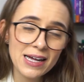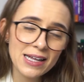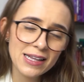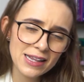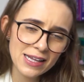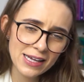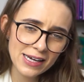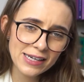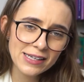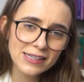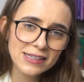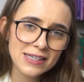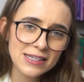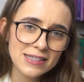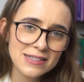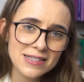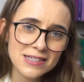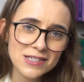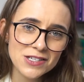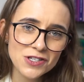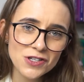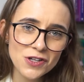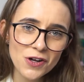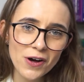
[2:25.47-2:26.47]
além das
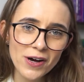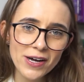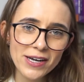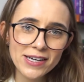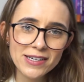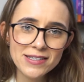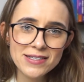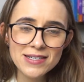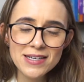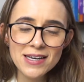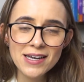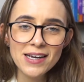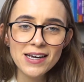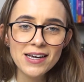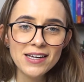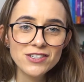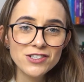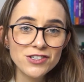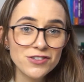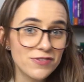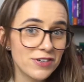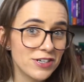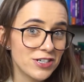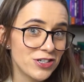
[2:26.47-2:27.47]
histórias
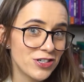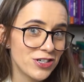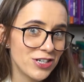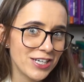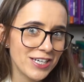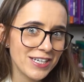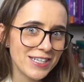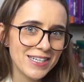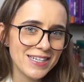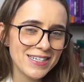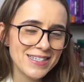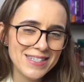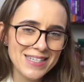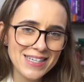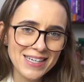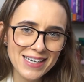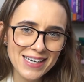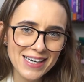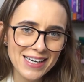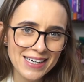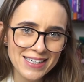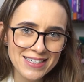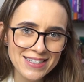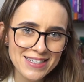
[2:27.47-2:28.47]
divertidas e
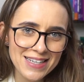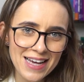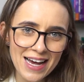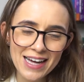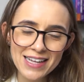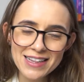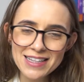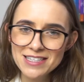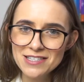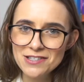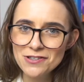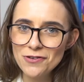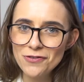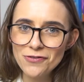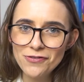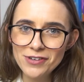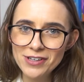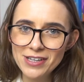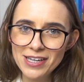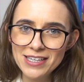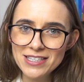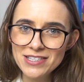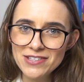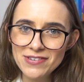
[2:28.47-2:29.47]
engraçadas com
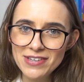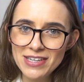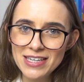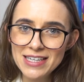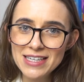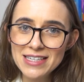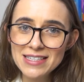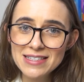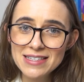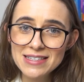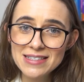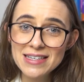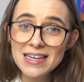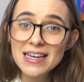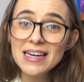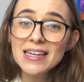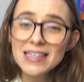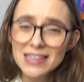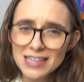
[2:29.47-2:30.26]
finais felizes,